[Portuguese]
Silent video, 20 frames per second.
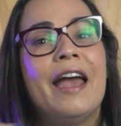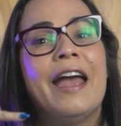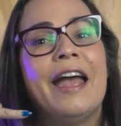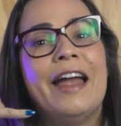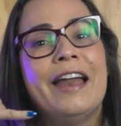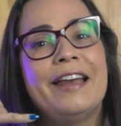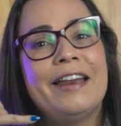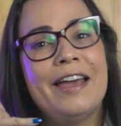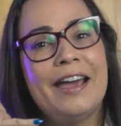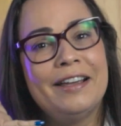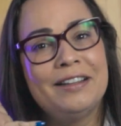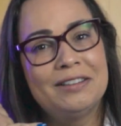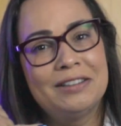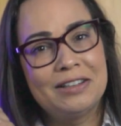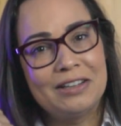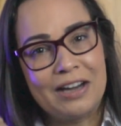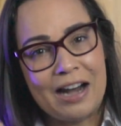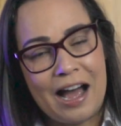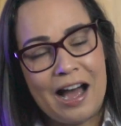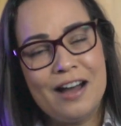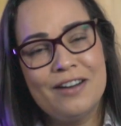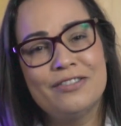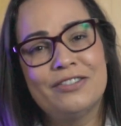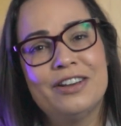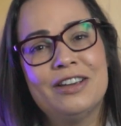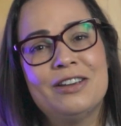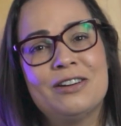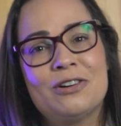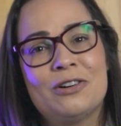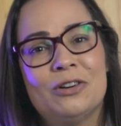ele
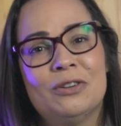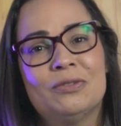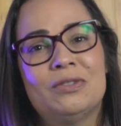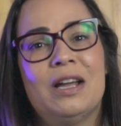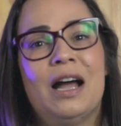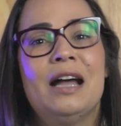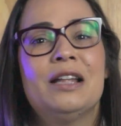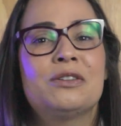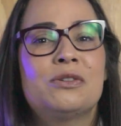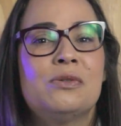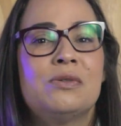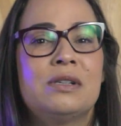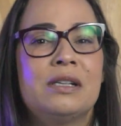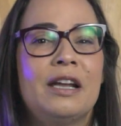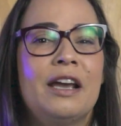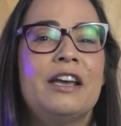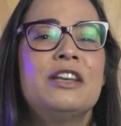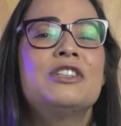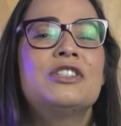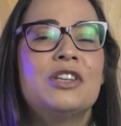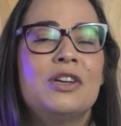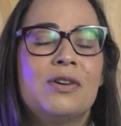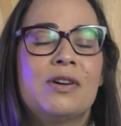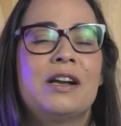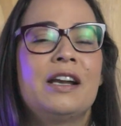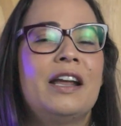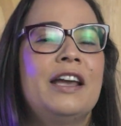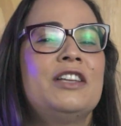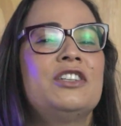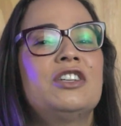entrava em contato com o cliente e o
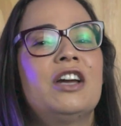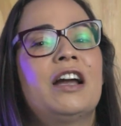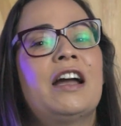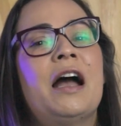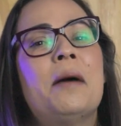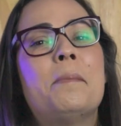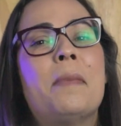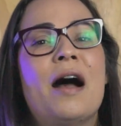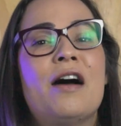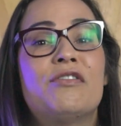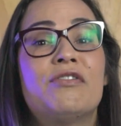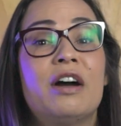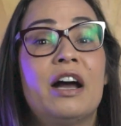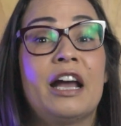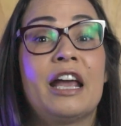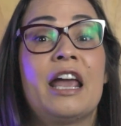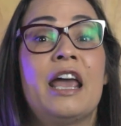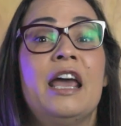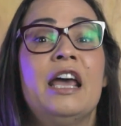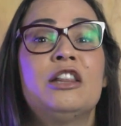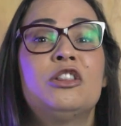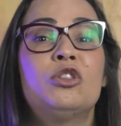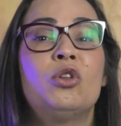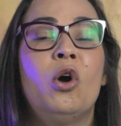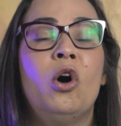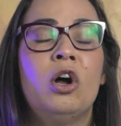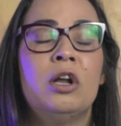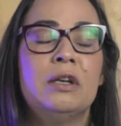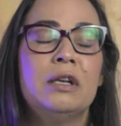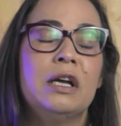cliente acabava
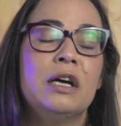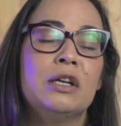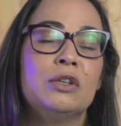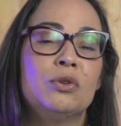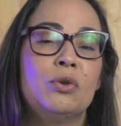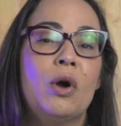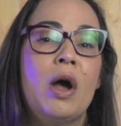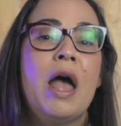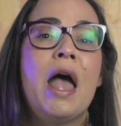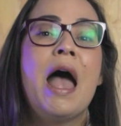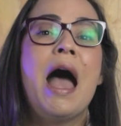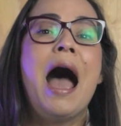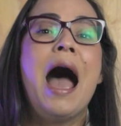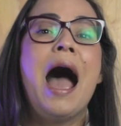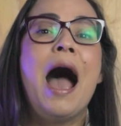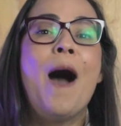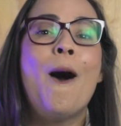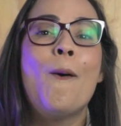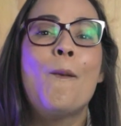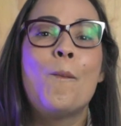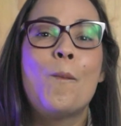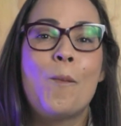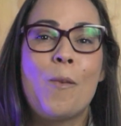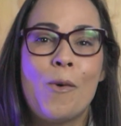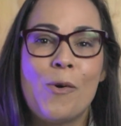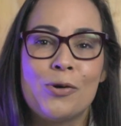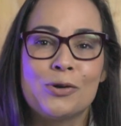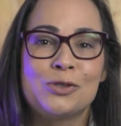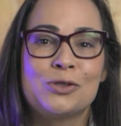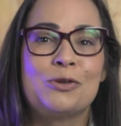retornando ao
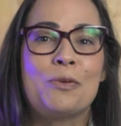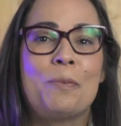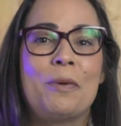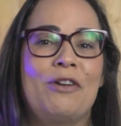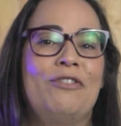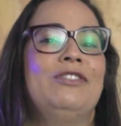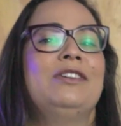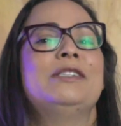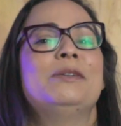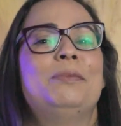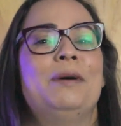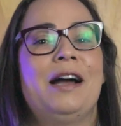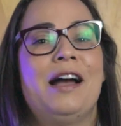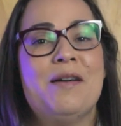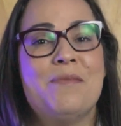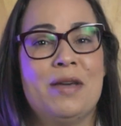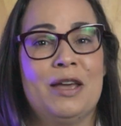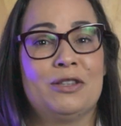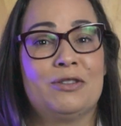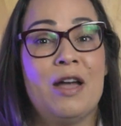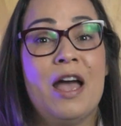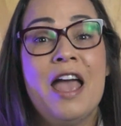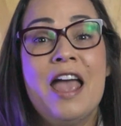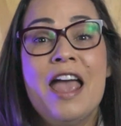posto para fazer pagamento.